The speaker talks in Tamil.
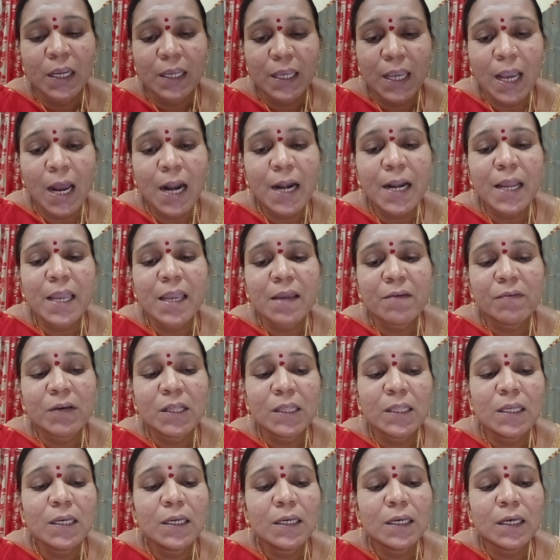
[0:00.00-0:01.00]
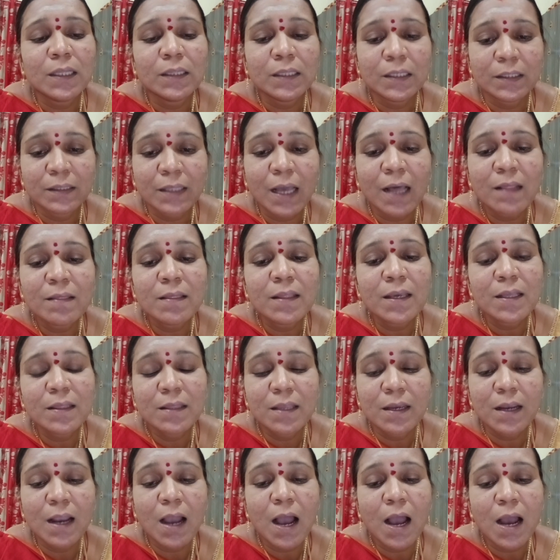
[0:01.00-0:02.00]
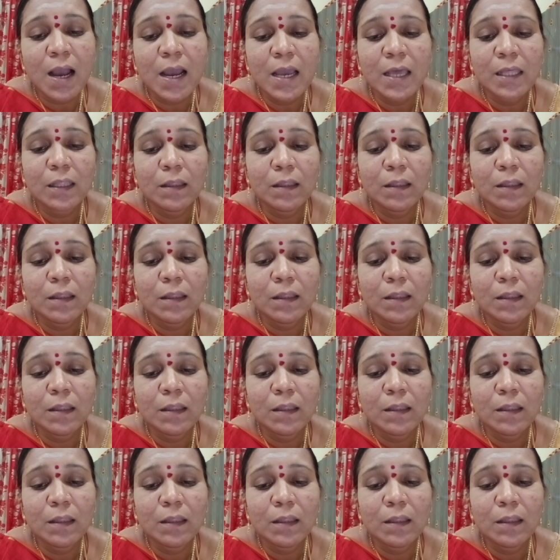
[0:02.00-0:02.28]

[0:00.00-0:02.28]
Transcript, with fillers: யானைய வந்து அந்த தந்தத்துக்காக